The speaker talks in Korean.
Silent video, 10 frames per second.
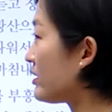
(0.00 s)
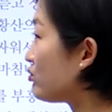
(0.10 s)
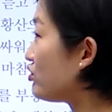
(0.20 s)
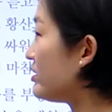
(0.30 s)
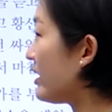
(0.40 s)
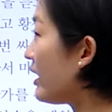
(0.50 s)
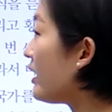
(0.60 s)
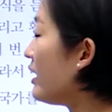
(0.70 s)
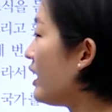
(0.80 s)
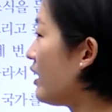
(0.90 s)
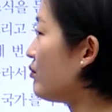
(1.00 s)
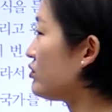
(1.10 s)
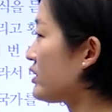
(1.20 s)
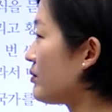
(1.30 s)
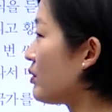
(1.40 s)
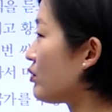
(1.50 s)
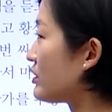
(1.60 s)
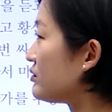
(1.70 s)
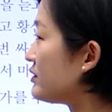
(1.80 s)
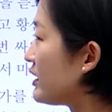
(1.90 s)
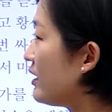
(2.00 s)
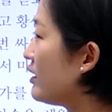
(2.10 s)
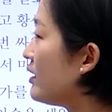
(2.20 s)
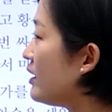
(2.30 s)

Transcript: 때문인데 한번 살펴보겠습니다.